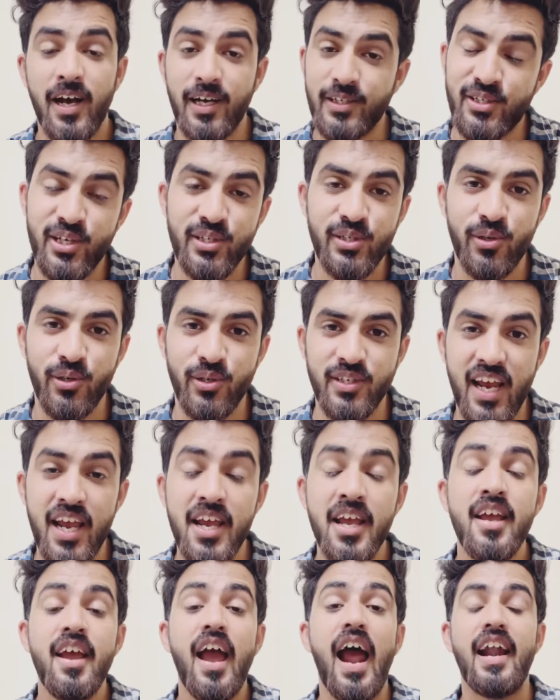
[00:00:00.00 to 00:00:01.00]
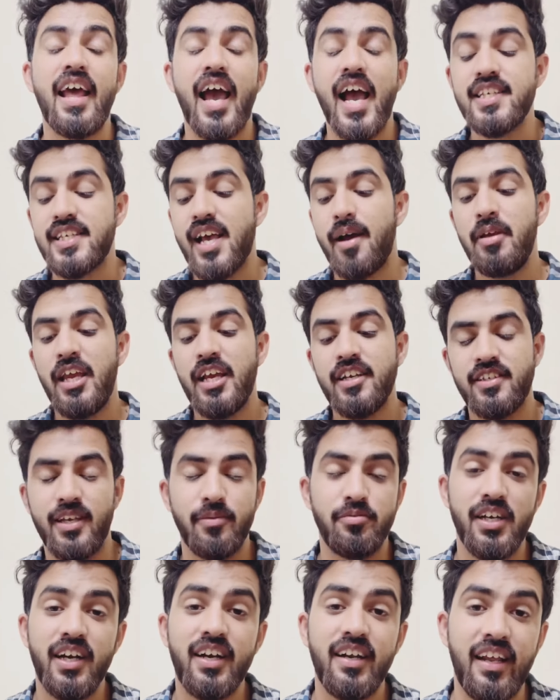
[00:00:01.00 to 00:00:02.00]
अच्छे से हो जाए एंड ऐसा भी एक
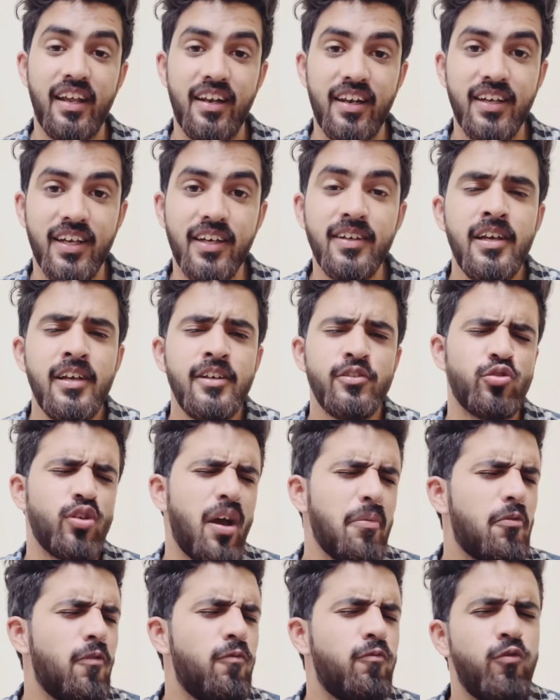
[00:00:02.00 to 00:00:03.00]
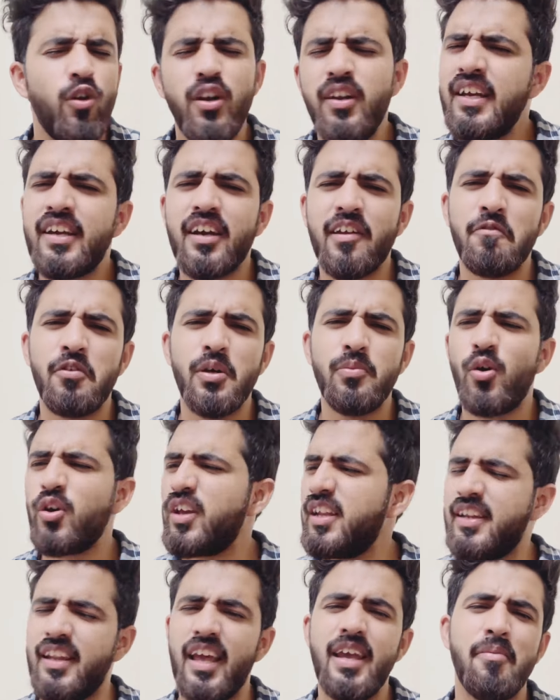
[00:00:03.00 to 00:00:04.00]
सब्जेक्ट ले लेना जो आपको फुल्ली कन्फर्म हो कि
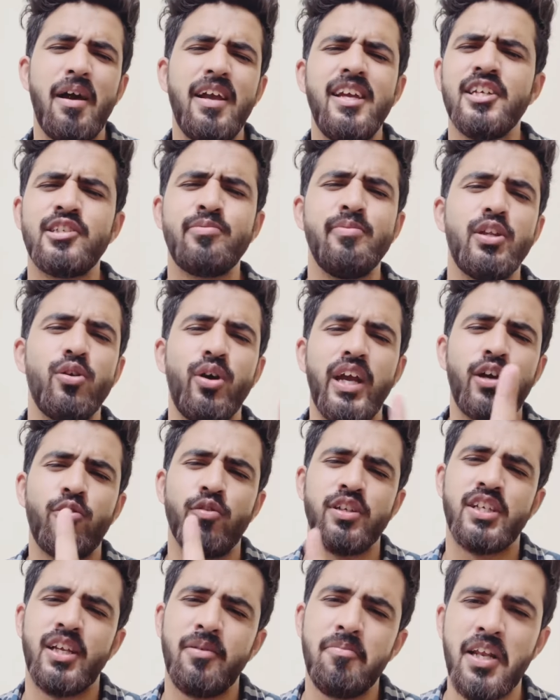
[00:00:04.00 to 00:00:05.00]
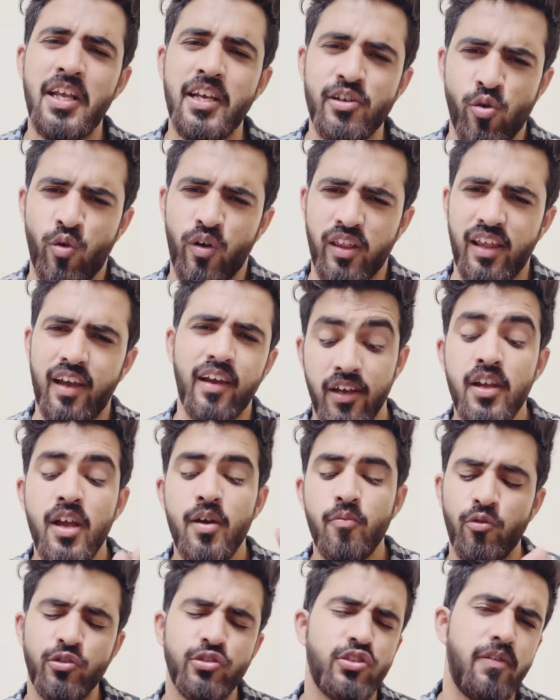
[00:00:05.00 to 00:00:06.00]
नहीं भाई इसमें तो एक क्वेश्चन भी नहीं छोड़ना है
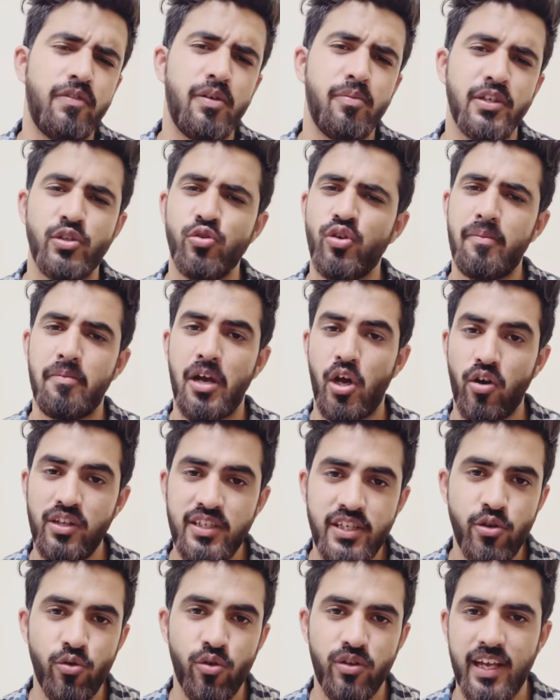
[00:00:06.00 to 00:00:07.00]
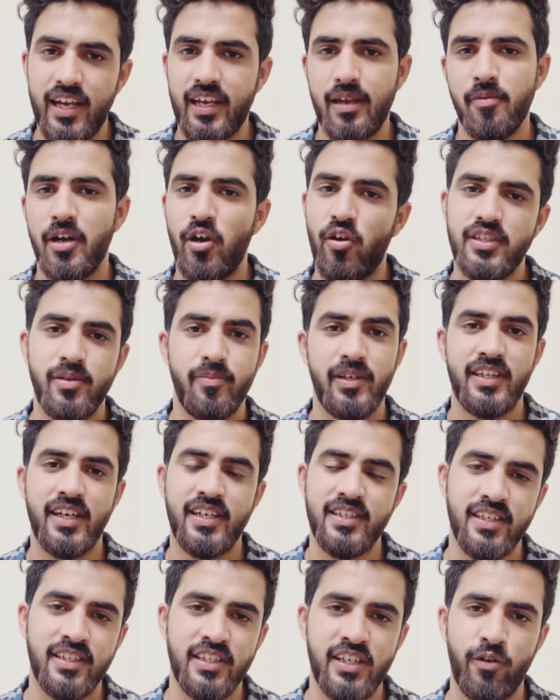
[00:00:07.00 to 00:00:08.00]
मोस्ट ऑफ द बच्चों का बायोलॉजी होता है कि बायोलॉजी में
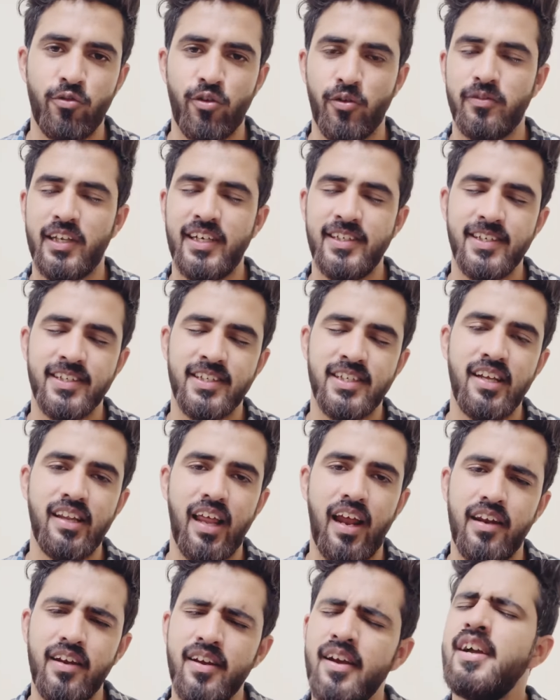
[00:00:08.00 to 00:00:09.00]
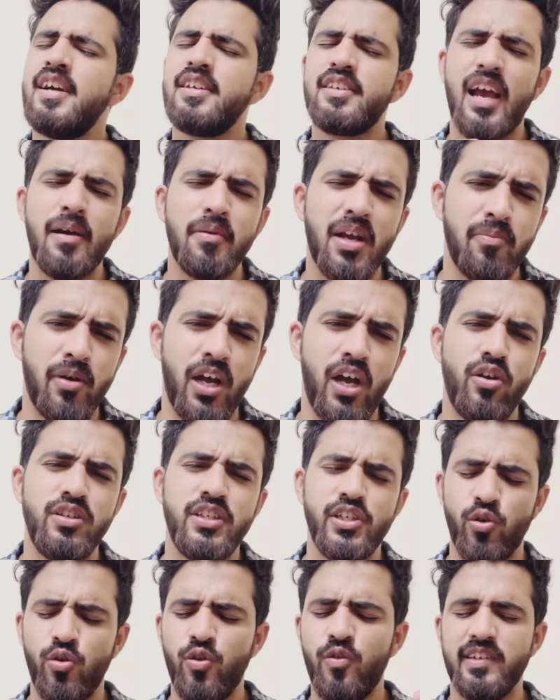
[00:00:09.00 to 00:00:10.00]
थ्री आउट ऑफ सिक्सटी लाने चाहे आपका बायोलॉजी
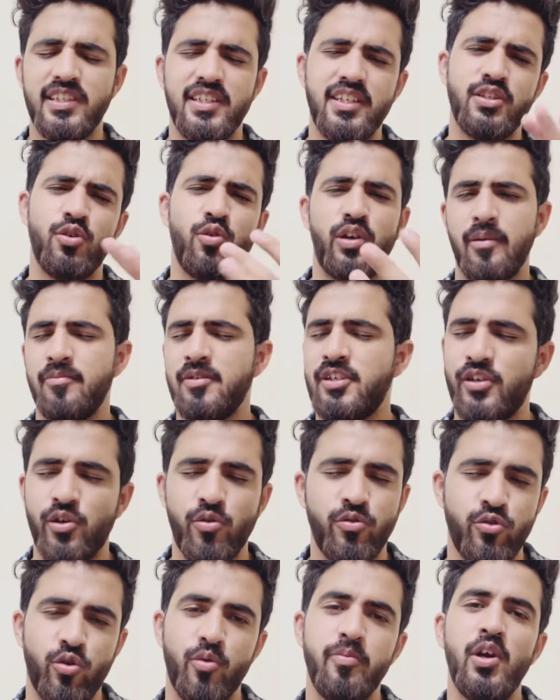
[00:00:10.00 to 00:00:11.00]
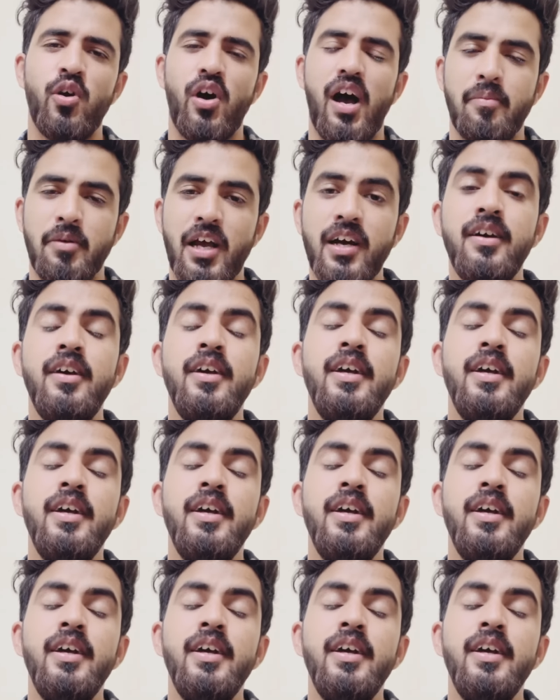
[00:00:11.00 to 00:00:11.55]
हो फिजिक्स हो केमिस्ट्री हो जो भी हो आपका